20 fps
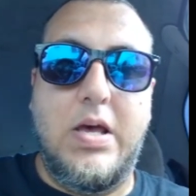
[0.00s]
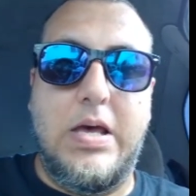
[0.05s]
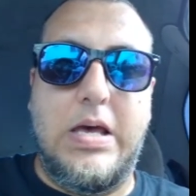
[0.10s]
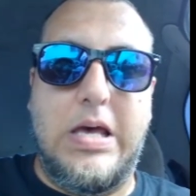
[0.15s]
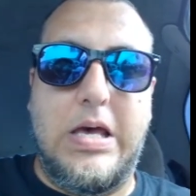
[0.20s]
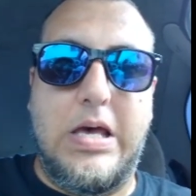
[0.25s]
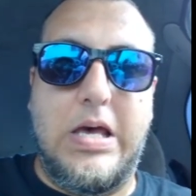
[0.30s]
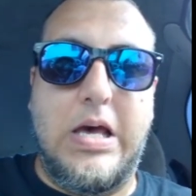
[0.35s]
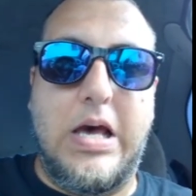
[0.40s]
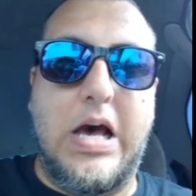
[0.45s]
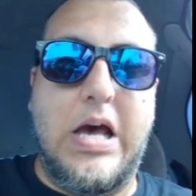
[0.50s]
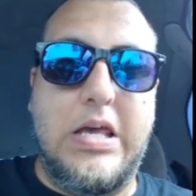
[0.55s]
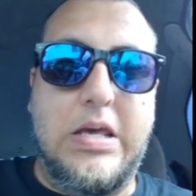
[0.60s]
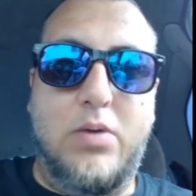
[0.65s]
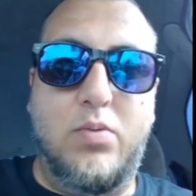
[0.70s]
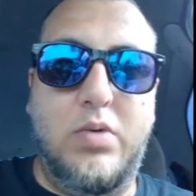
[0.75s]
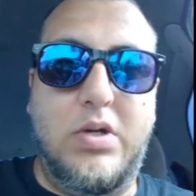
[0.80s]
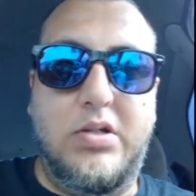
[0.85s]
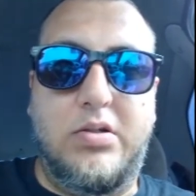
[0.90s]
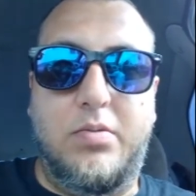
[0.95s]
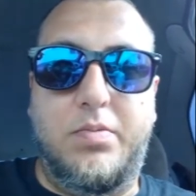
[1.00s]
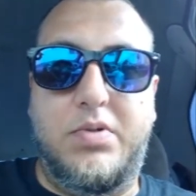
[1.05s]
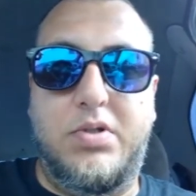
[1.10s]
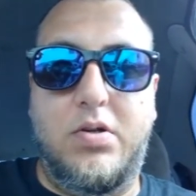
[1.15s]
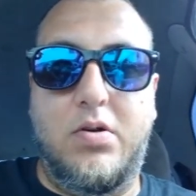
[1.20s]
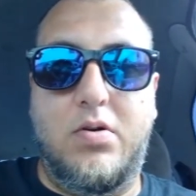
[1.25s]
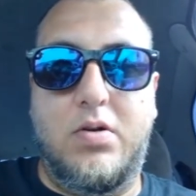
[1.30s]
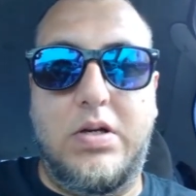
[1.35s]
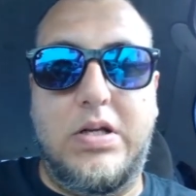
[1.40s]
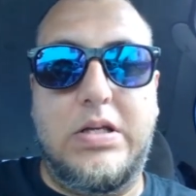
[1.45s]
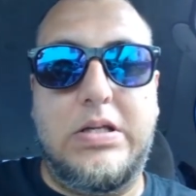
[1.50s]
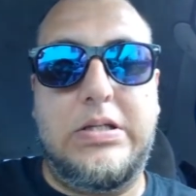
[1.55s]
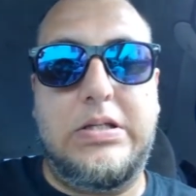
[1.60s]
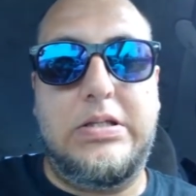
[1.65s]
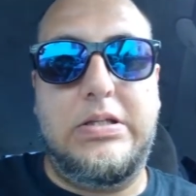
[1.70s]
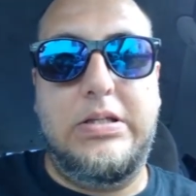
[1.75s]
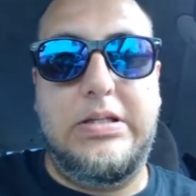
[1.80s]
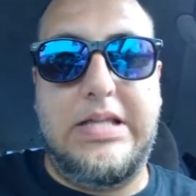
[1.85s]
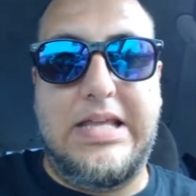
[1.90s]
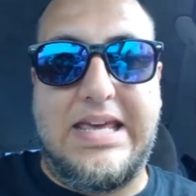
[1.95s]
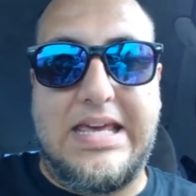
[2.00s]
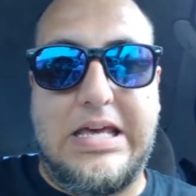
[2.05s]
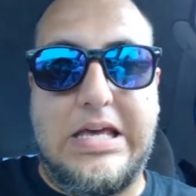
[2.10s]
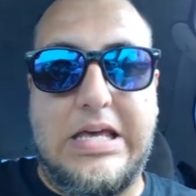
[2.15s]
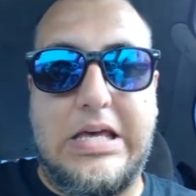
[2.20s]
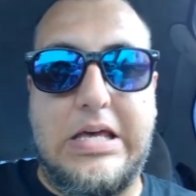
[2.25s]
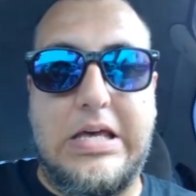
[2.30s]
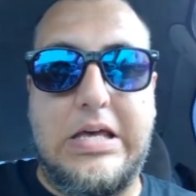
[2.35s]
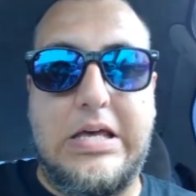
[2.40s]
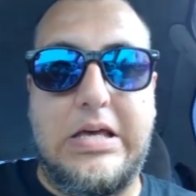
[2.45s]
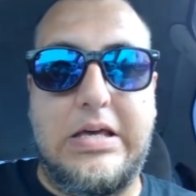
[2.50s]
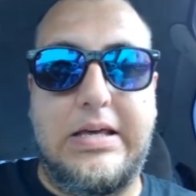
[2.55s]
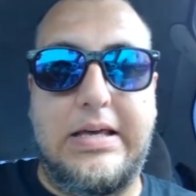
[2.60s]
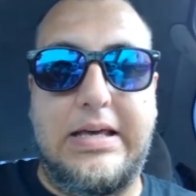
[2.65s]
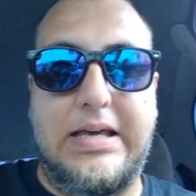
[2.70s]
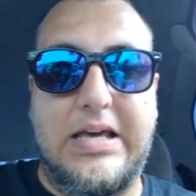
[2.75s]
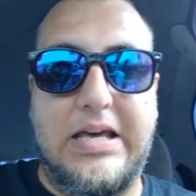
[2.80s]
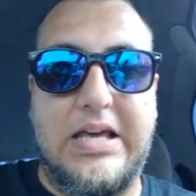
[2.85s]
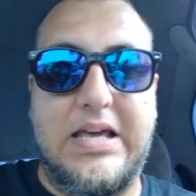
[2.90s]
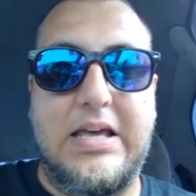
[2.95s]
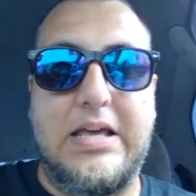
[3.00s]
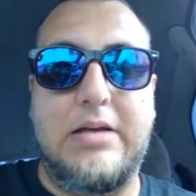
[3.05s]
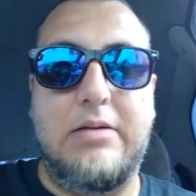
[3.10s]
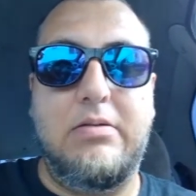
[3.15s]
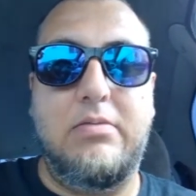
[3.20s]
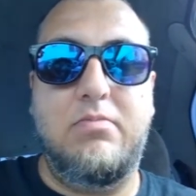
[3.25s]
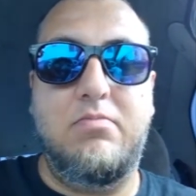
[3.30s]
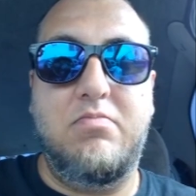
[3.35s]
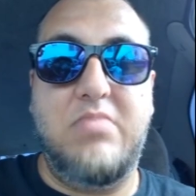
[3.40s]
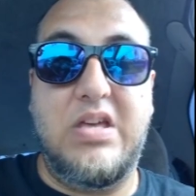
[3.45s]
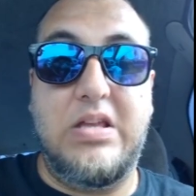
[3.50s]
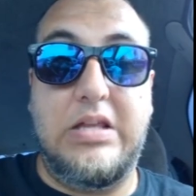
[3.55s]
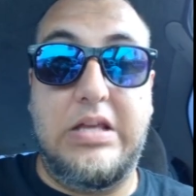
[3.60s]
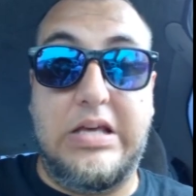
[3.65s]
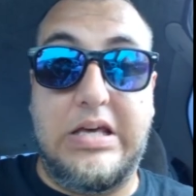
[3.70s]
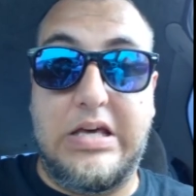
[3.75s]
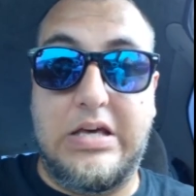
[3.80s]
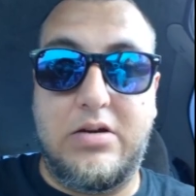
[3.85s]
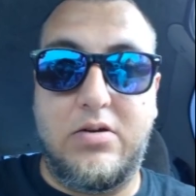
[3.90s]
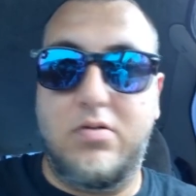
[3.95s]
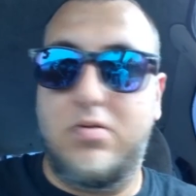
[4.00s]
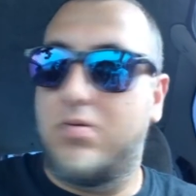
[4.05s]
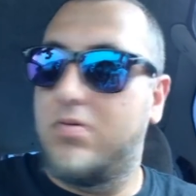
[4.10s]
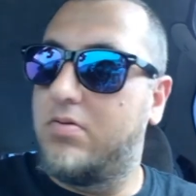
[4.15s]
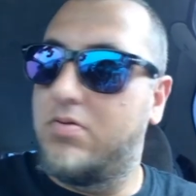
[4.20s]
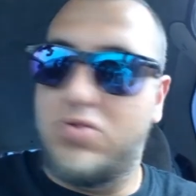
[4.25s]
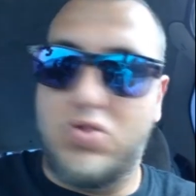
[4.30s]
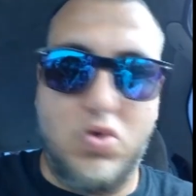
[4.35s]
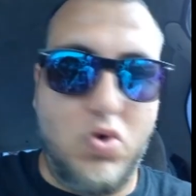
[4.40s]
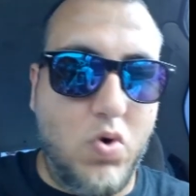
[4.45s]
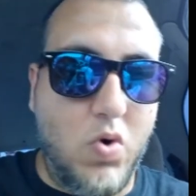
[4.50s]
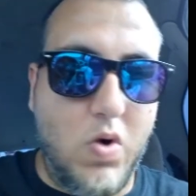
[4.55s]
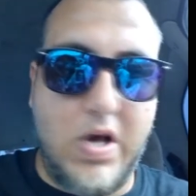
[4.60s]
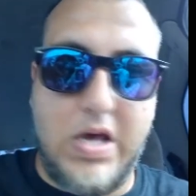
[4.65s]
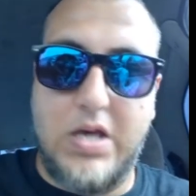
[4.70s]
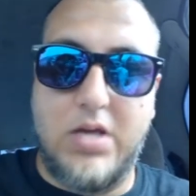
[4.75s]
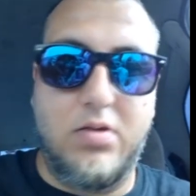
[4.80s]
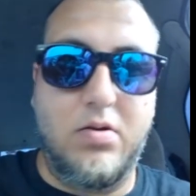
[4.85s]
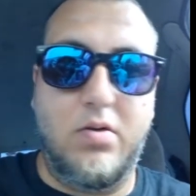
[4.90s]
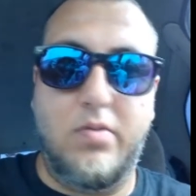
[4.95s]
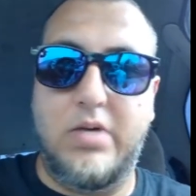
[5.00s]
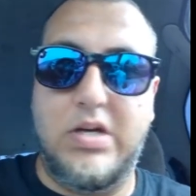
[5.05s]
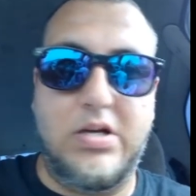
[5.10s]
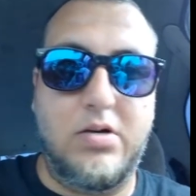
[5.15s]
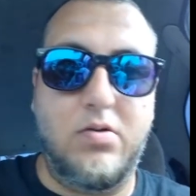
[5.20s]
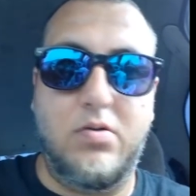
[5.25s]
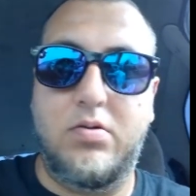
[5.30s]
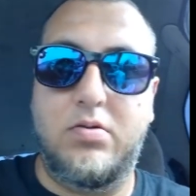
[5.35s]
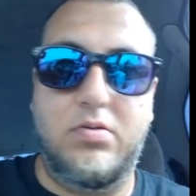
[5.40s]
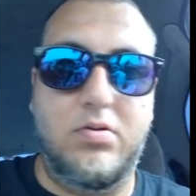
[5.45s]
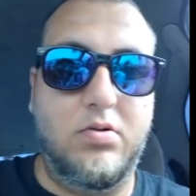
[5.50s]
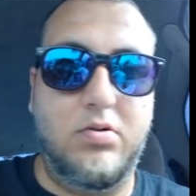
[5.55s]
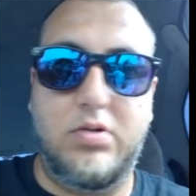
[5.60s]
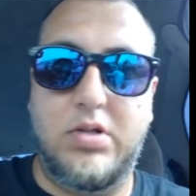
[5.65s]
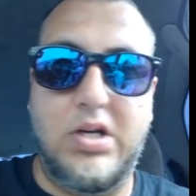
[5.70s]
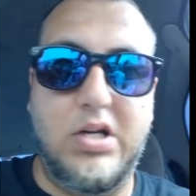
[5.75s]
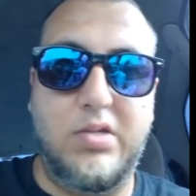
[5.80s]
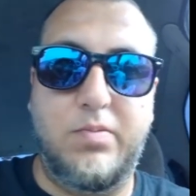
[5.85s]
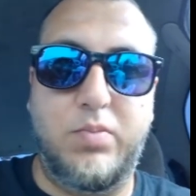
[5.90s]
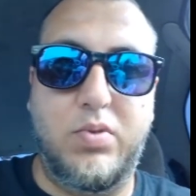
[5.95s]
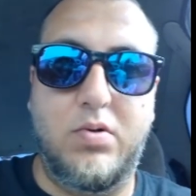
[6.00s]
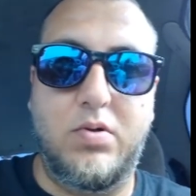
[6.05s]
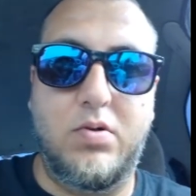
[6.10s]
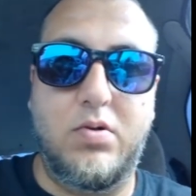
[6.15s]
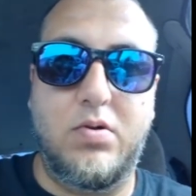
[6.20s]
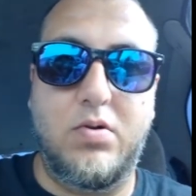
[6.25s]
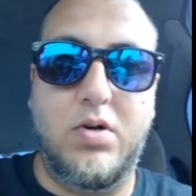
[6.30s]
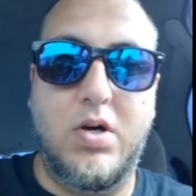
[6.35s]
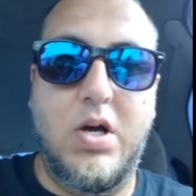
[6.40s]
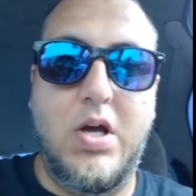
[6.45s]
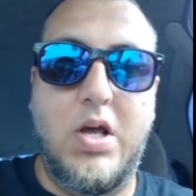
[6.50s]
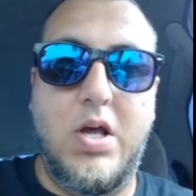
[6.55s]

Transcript: Eh, hay unas opciones de que me dijeron, no he ido a verlo, no les puedo